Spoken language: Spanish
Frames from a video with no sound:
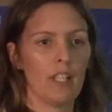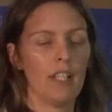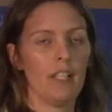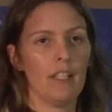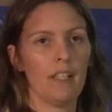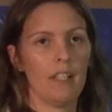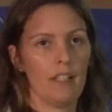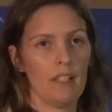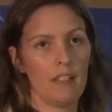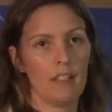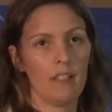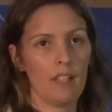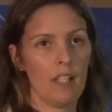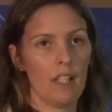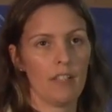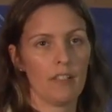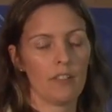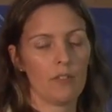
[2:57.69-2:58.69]
eh,
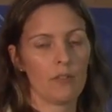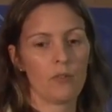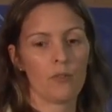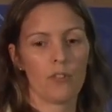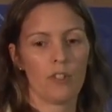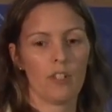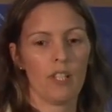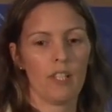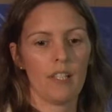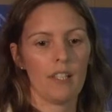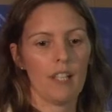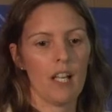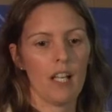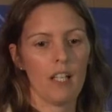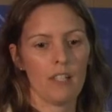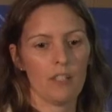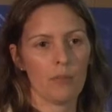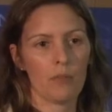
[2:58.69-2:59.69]
la
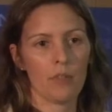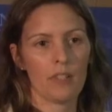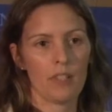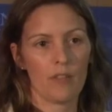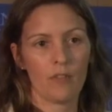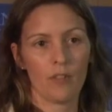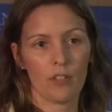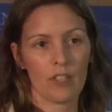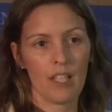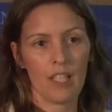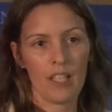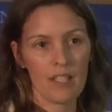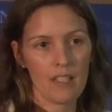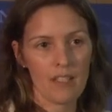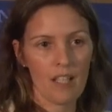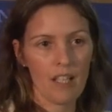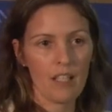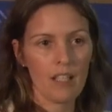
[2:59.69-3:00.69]
institucionalidad es nuestra
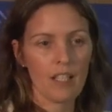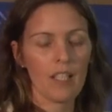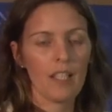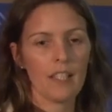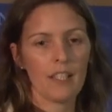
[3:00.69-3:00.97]
fortaleza